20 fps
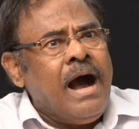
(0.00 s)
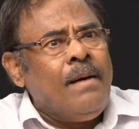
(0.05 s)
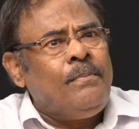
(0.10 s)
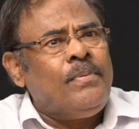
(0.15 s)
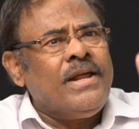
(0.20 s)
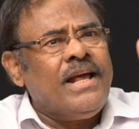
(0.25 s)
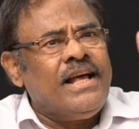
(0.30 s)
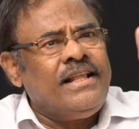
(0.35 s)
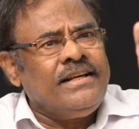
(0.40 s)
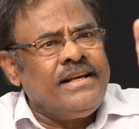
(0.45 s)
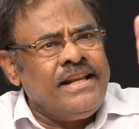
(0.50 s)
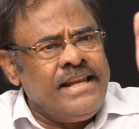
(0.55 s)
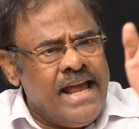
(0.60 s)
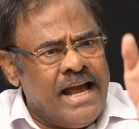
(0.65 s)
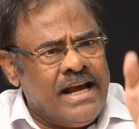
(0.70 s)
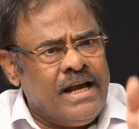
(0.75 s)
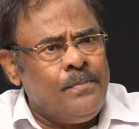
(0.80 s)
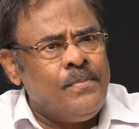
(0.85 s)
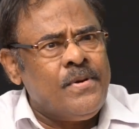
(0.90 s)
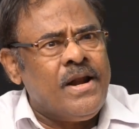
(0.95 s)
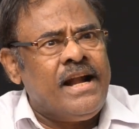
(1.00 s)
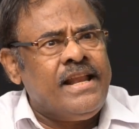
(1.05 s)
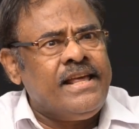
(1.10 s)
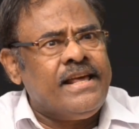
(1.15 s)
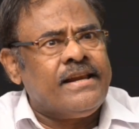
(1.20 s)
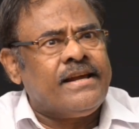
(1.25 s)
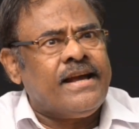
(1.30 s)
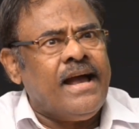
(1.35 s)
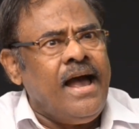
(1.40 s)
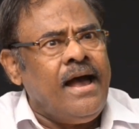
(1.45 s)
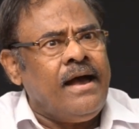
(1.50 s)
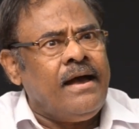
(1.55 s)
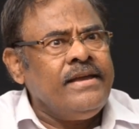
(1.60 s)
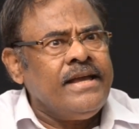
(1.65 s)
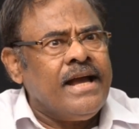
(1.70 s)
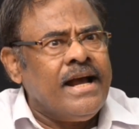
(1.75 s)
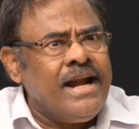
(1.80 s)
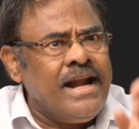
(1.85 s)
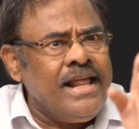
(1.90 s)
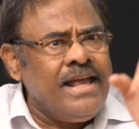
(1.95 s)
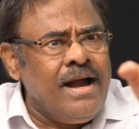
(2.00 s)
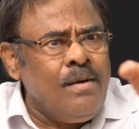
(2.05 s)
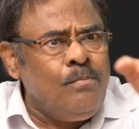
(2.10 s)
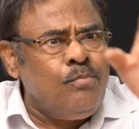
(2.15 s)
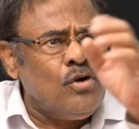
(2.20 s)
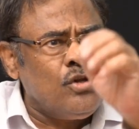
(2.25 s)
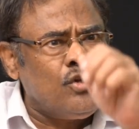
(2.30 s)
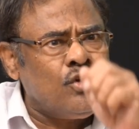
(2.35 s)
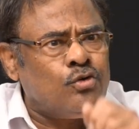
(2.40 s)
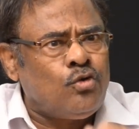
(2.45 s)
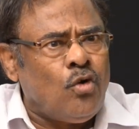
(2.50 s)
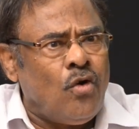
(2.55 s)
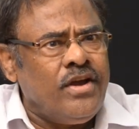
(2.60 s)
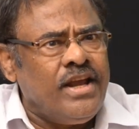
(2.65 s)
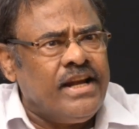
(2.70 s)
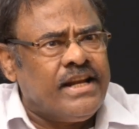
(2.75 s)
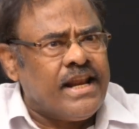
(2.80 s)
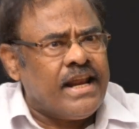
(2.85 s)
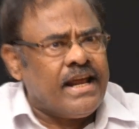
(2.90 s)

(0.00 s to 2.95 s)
அப்புறம் எதுக்கு நீ எங்க பின்னாடி இருக்க எங்களையே புடிச்சு தொங்கிட்டு